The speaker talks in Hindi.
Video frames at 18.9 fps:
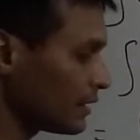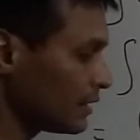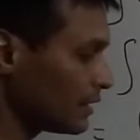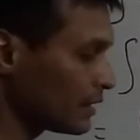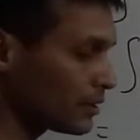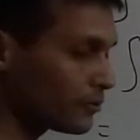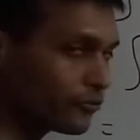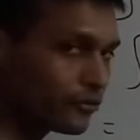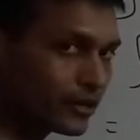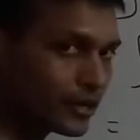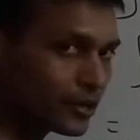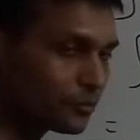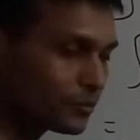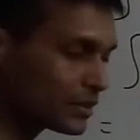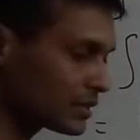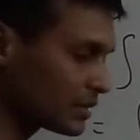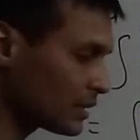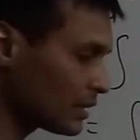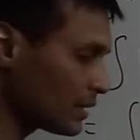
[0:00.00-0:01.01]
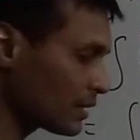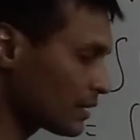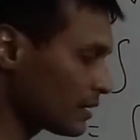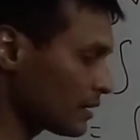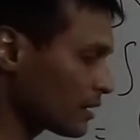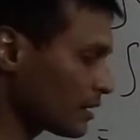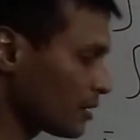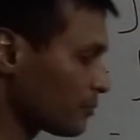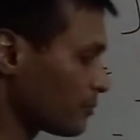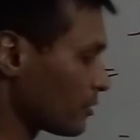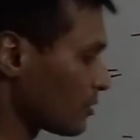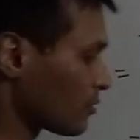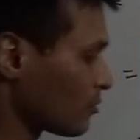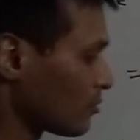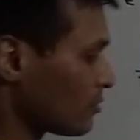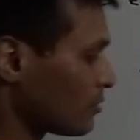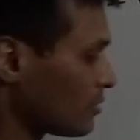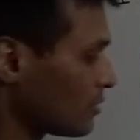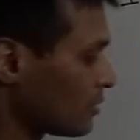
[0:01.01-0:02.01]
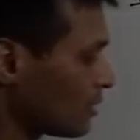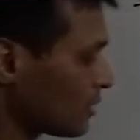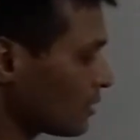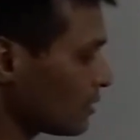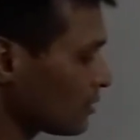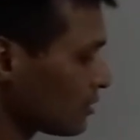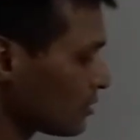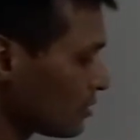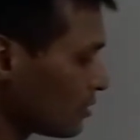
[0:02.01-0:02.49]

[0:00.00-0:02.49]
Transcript: इनडेफिनेट में सी लिखने का आपने को ठीक है